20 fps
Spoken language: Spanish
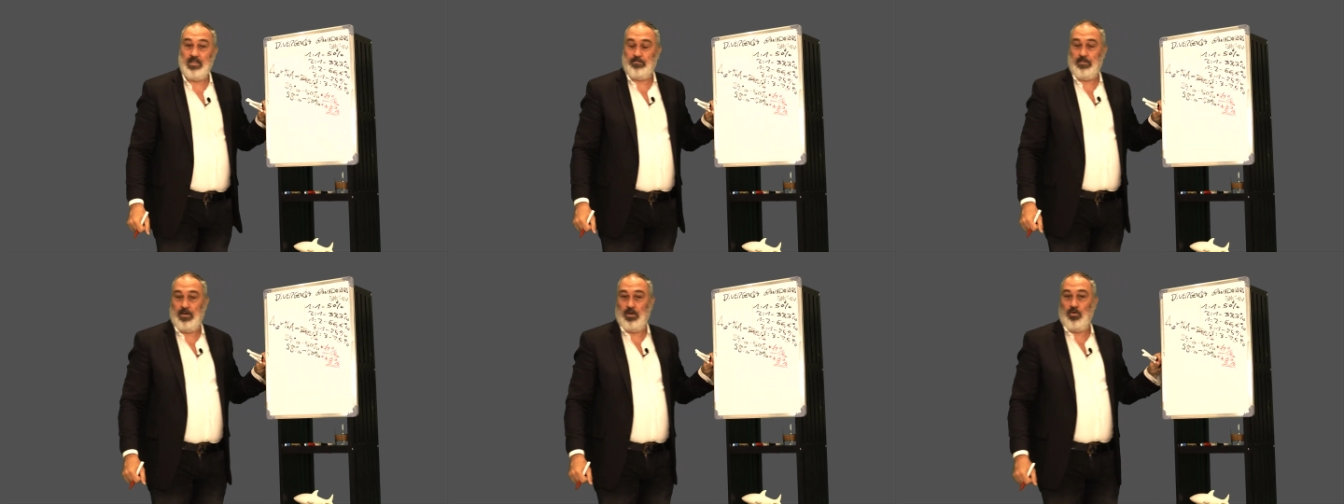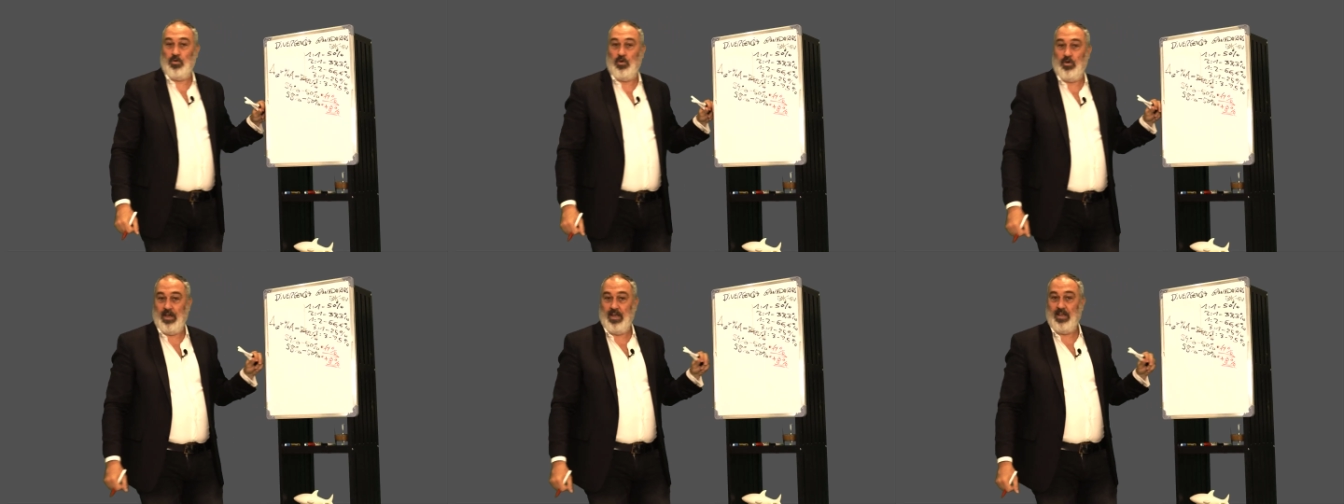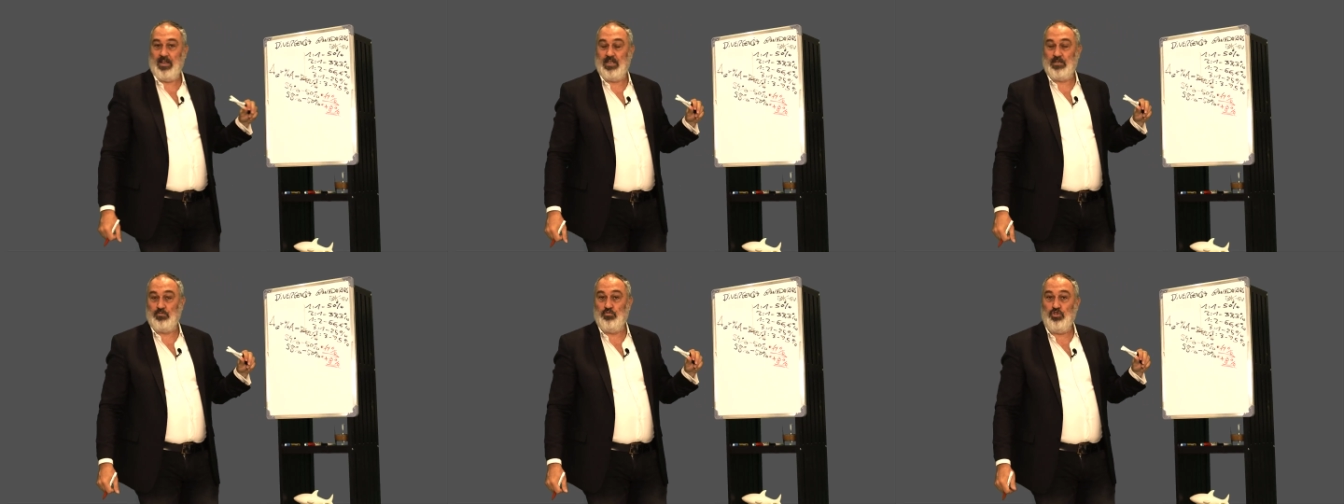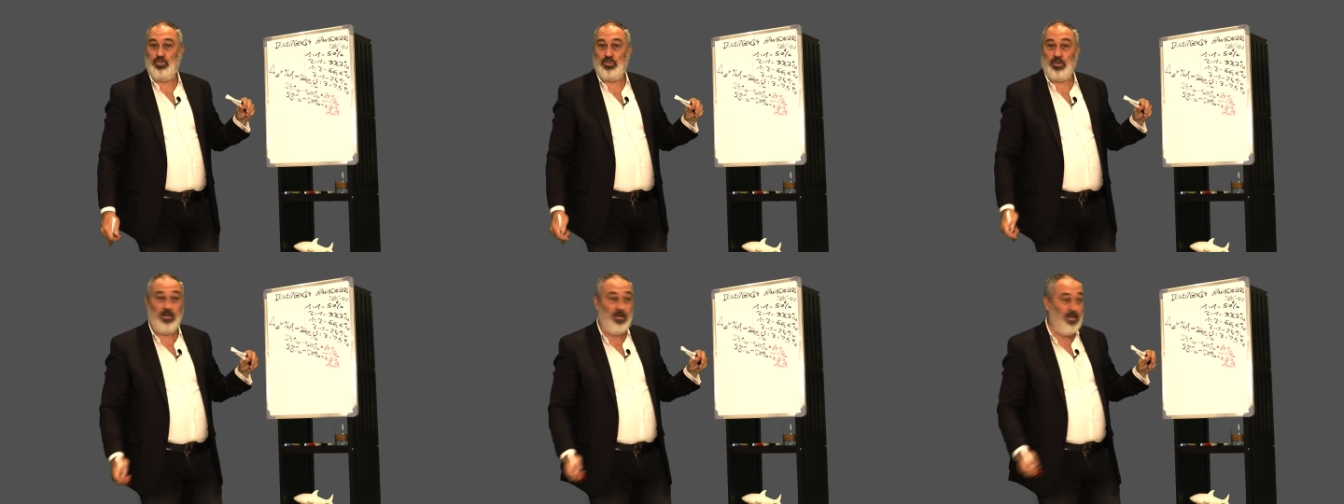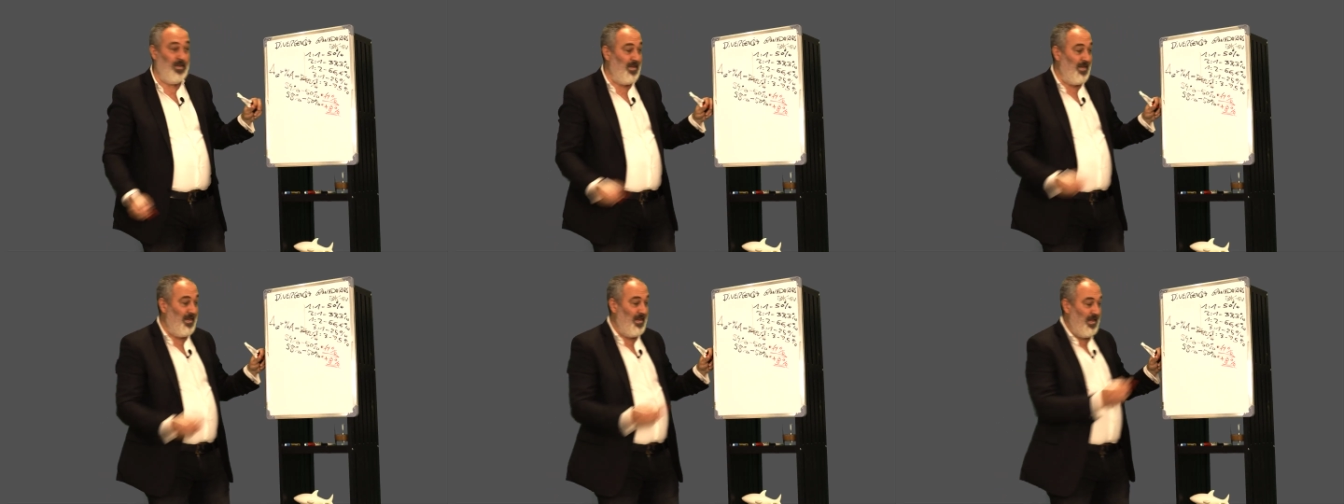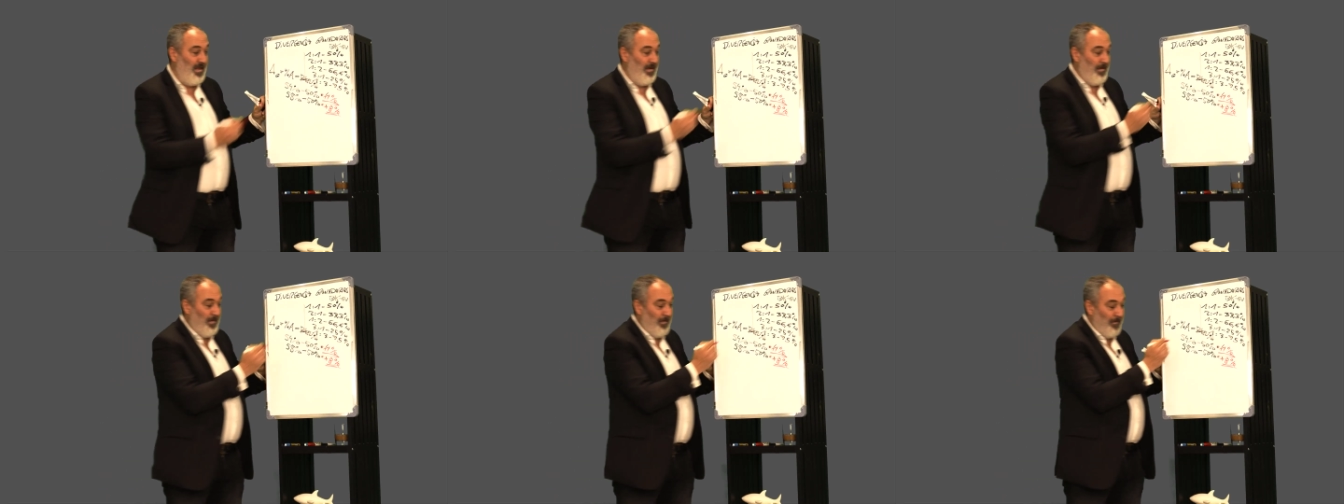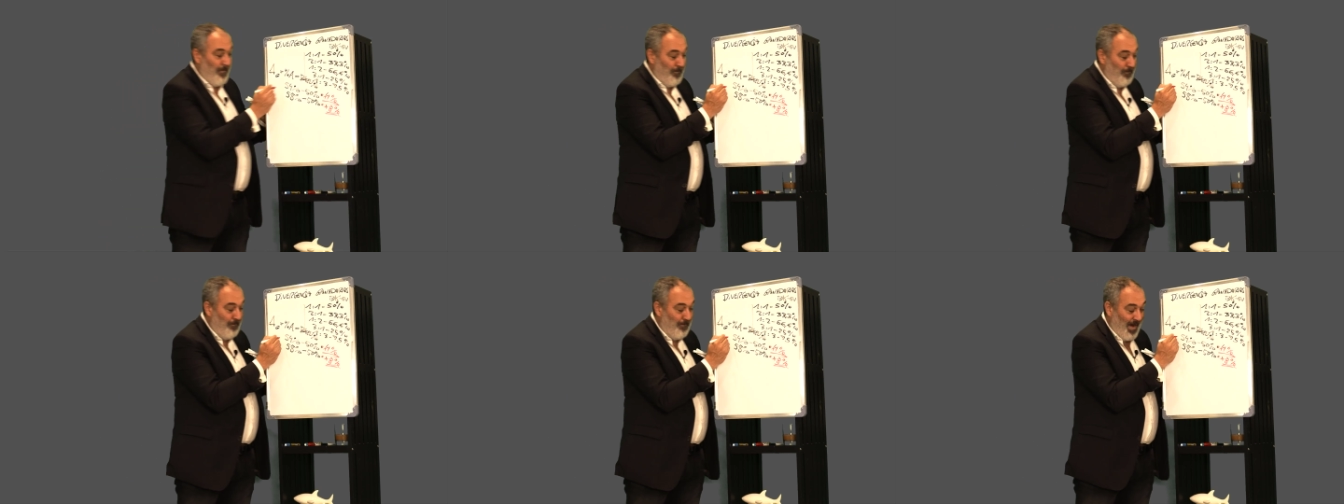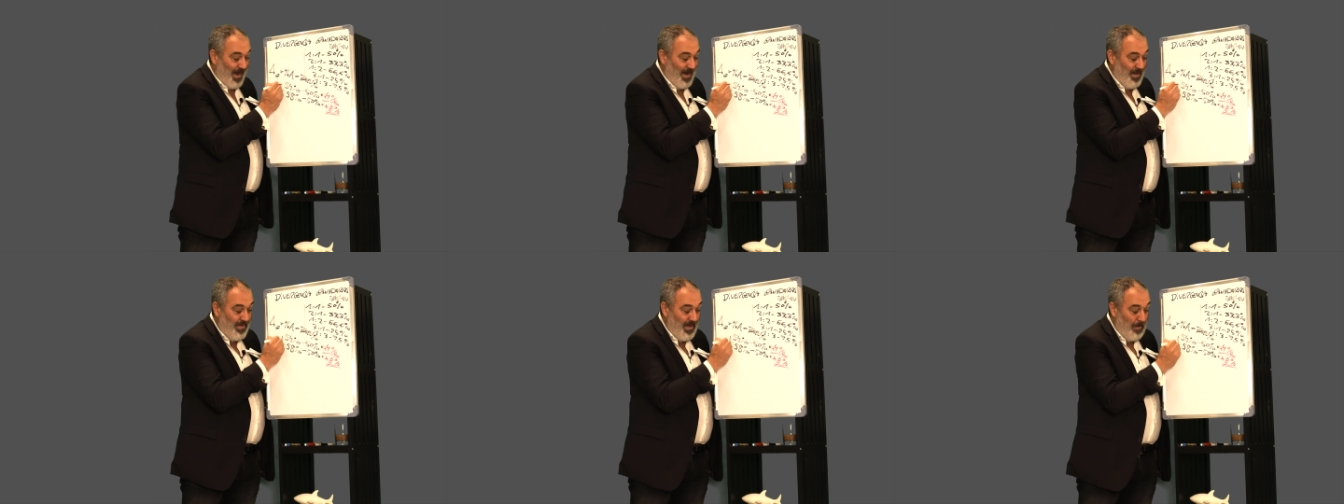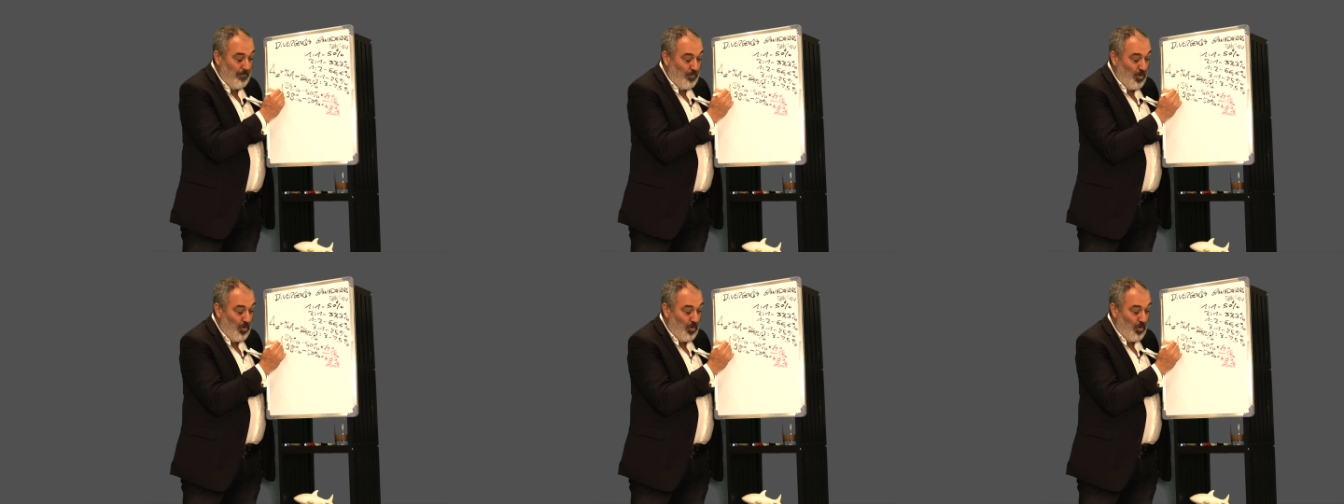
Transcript: Pero, joder, es mucho. Parece